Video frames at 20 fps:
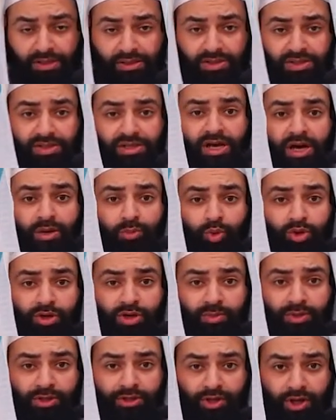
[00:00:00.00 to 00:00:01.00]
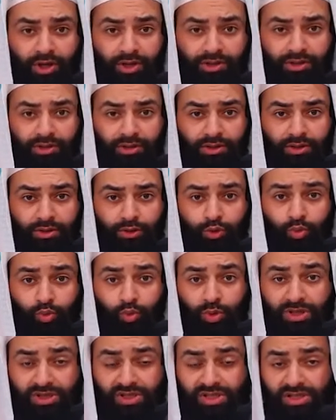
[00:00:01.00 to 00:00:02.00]
صيام رمضان
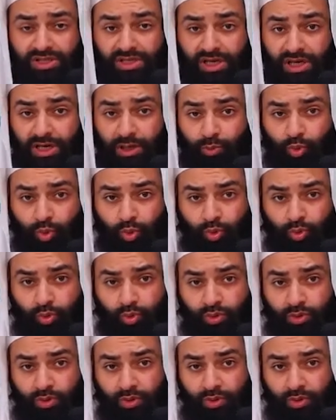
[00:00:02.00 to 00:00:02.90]
وصيام